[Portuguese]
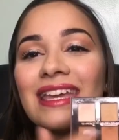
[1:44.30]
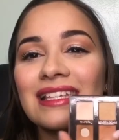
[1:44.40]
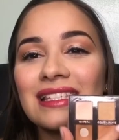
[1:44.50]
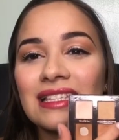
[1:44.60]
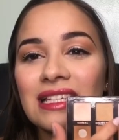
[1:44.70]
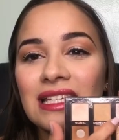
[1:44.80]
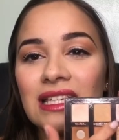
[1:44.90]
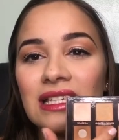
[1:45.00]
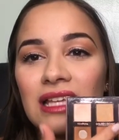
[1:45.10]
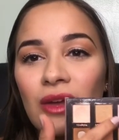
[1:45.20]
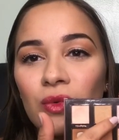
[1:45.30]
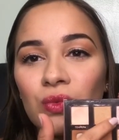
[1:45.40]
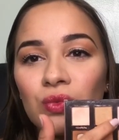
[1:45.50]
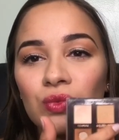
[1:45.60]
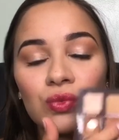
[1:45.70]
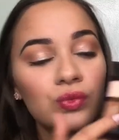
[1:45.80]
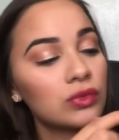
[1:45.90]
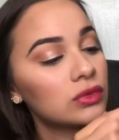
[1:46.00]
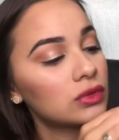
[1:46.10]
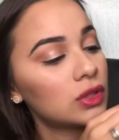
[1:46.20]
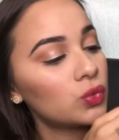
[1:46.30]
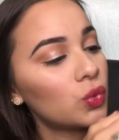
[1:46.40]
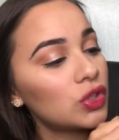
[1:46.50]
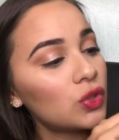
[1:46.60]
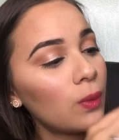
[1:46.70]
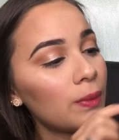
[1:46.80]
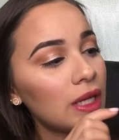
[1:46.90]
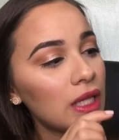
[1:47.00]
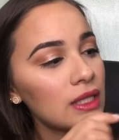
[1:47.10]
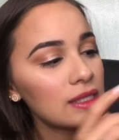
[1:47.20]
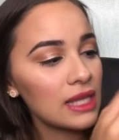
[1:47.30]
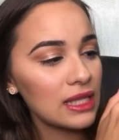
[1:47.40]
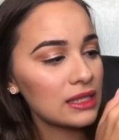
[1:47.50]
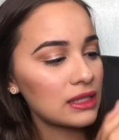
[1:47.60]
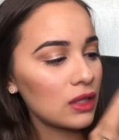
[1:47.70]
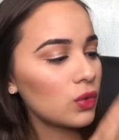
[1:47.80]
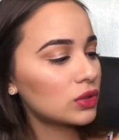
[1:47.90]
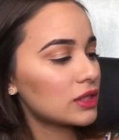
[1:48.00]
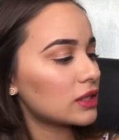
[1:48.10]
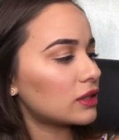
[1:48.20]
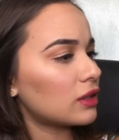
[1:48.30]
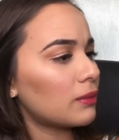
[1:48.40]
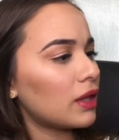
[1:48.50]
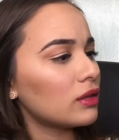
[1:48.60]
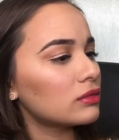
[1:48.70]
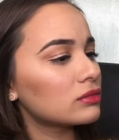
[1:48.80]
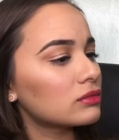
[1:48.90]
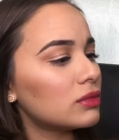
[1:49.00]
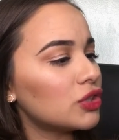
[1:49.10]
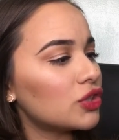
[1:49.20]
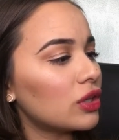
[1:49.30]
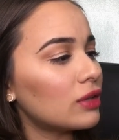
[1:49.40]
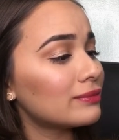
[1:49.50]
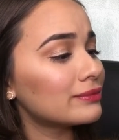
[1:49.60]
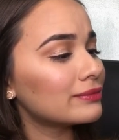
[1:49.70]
e essas aqui é um... São duas sombrinhas. Essas tem outras aqui também. Mentira.